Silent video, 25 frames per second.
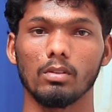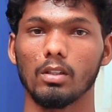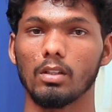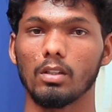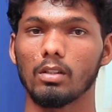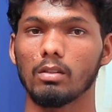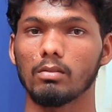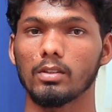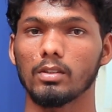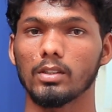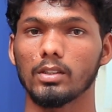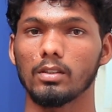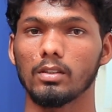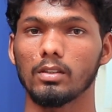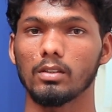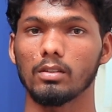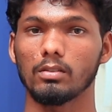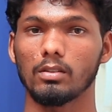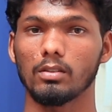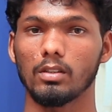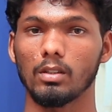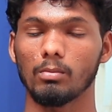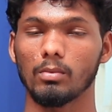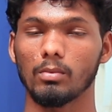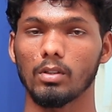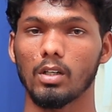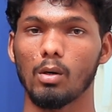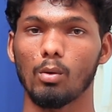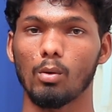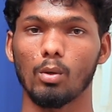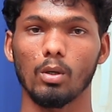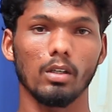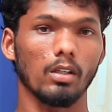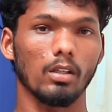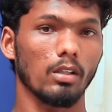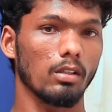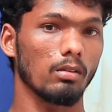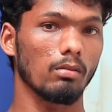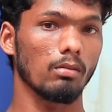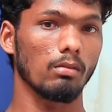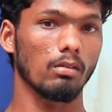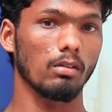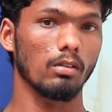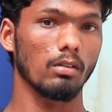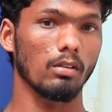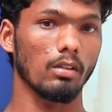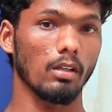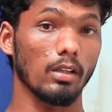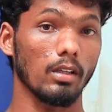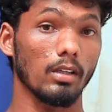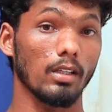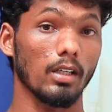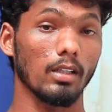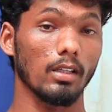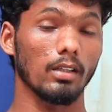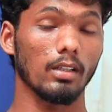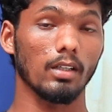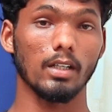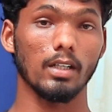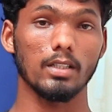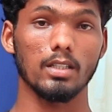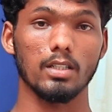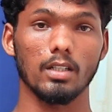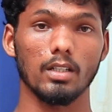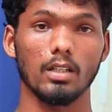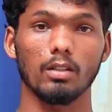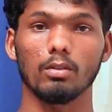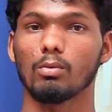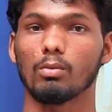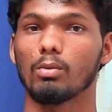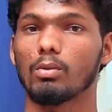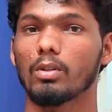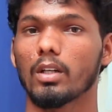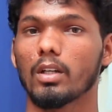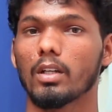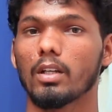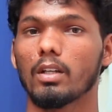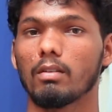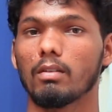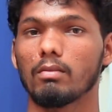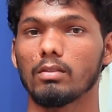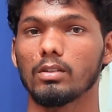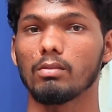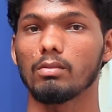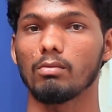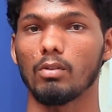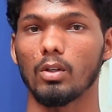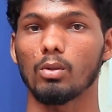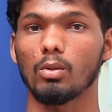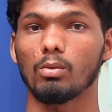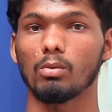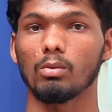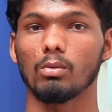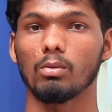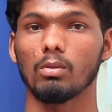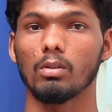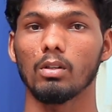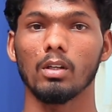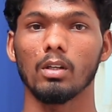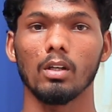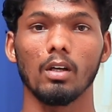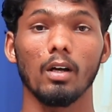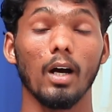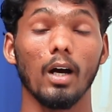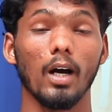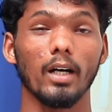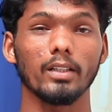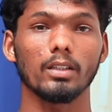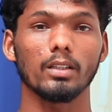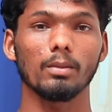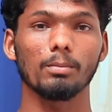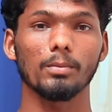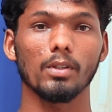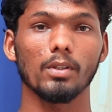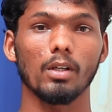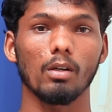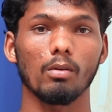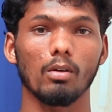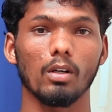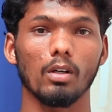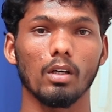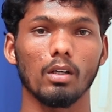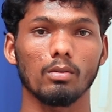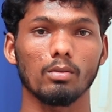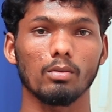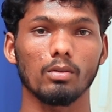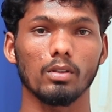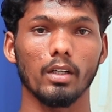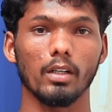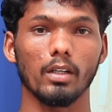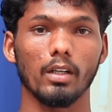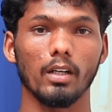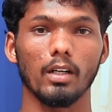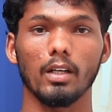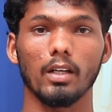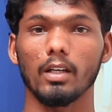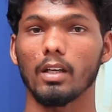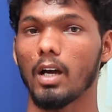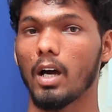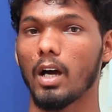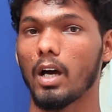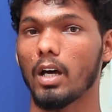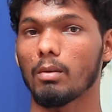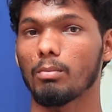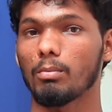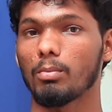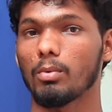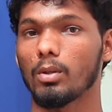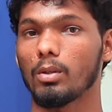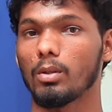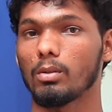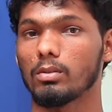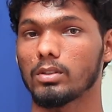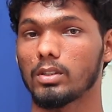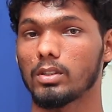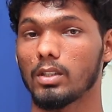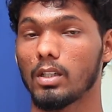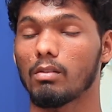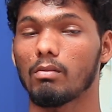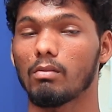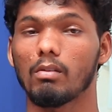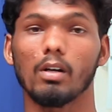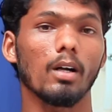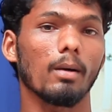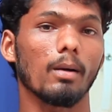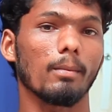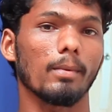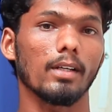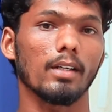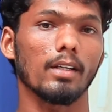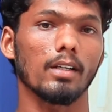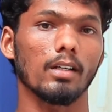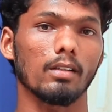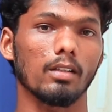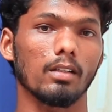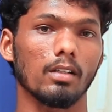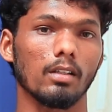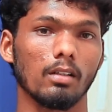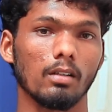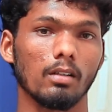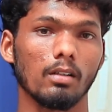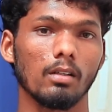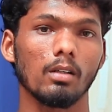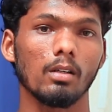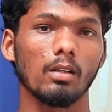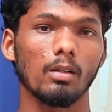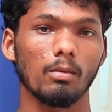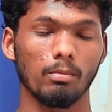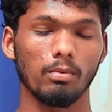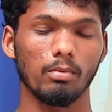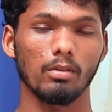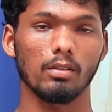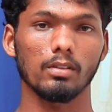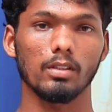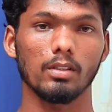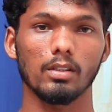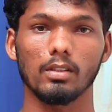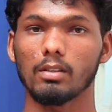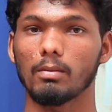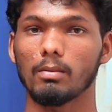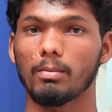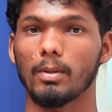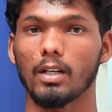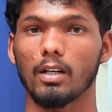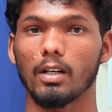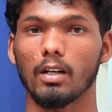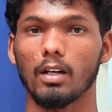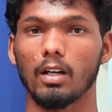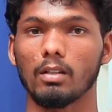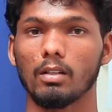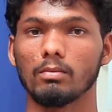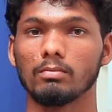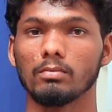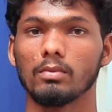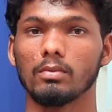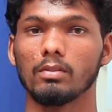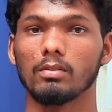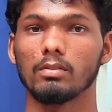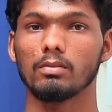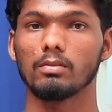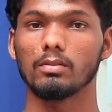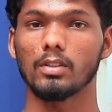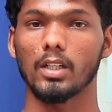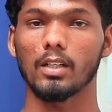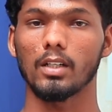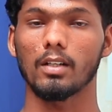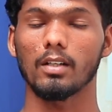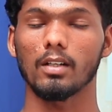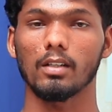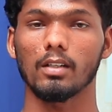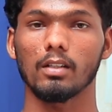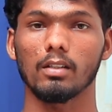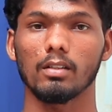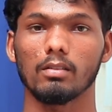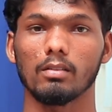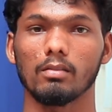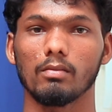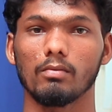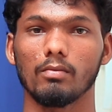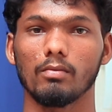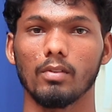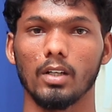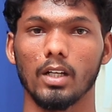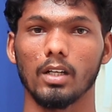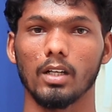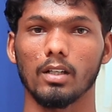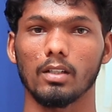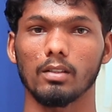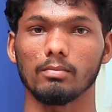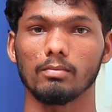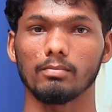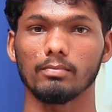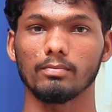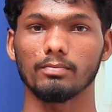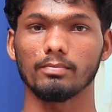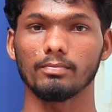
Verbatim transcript: இன்னும் வந்து திமுகவோட இன்னும் எந்த எந்த கட்சிகள் கூட்டணியில் வந்து வரும் அதிமுகவோட கூட்டணியில் யார் போய் சேர்வா அப்படிங்கிறத பொறுத்திருந்து பார்க்கலாம் நன்றி வணக்கம்